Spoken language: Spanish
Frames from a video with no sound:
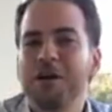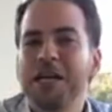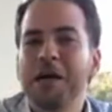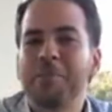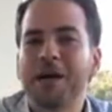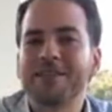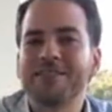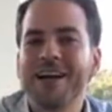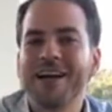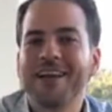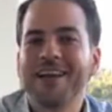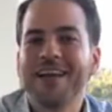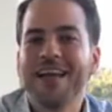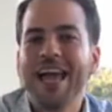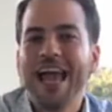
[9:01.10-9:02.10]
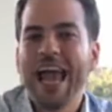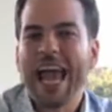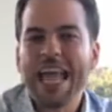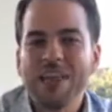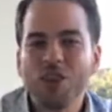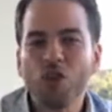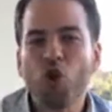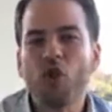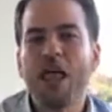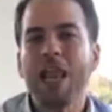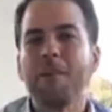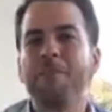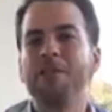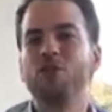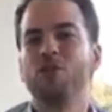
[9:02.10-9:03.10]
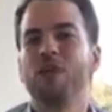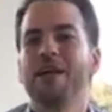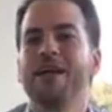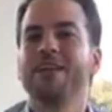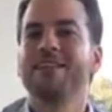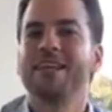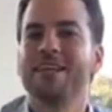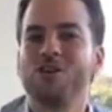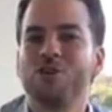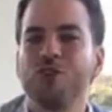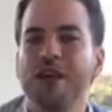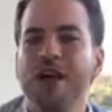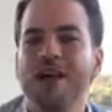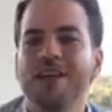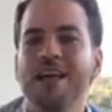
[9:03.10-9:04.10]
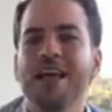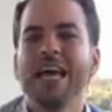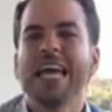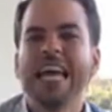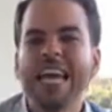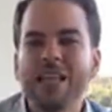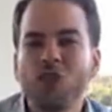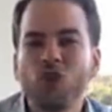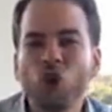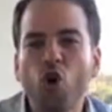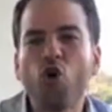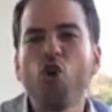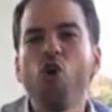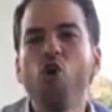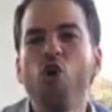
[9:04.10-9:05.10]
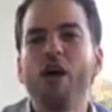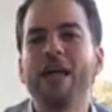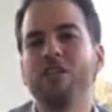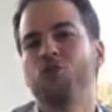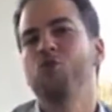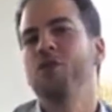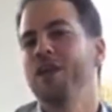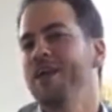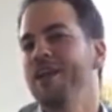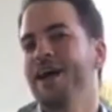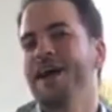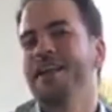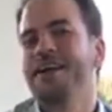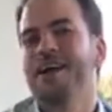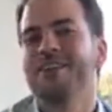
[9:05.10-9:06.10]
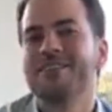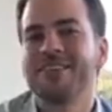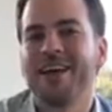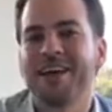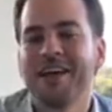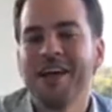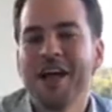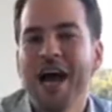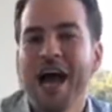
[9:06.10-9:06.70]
van a pasar en todas las personas que te rodean y todo lo que tú quieres alcanzar.